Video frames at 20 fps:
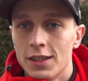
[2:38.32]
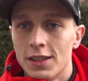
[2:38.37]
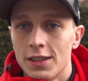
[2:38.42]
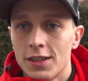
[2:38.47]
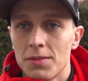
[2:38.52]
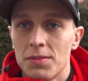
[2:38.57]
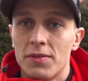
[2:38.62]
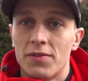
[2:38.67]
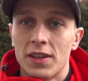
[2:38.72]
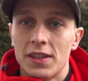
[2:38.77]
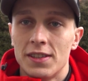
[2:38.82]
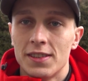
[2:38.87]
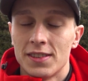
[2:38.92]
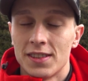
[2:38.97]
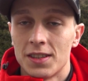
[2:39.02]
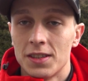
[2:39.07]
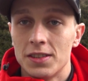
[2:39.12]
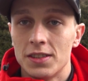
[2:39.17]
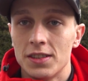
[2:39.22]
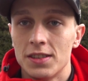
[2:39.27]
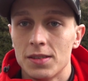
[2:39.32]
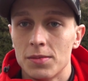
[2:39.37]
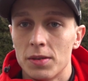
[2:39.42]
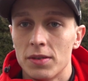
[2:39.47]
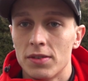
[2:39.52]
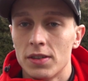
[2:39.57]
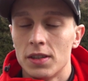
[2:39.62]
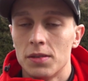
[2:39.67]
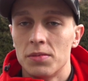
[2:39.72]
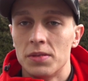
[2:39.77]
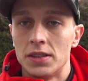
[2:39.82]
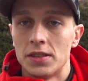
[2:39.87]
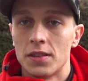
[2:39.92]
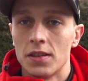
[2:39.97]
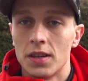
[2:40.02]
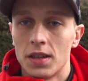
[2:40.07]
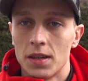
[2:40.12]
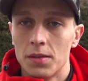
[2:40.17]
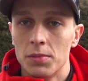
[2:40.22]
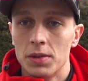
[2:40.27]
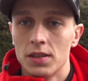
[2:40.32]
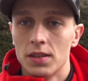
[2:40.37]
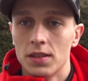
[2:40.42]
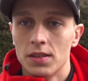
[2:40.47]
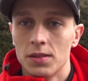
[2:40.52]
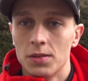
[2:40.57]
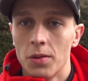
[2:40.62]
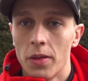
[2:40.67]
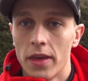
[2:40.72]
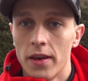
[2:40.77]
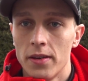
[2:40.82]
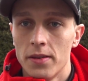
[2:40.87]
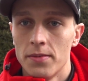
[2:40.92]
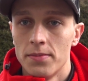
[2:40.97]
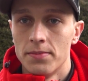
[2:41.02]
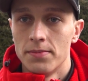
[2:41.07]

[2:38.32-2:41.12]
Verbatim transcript: żeby fajnie zakończyć sobie fajnymi skokami ten turniej.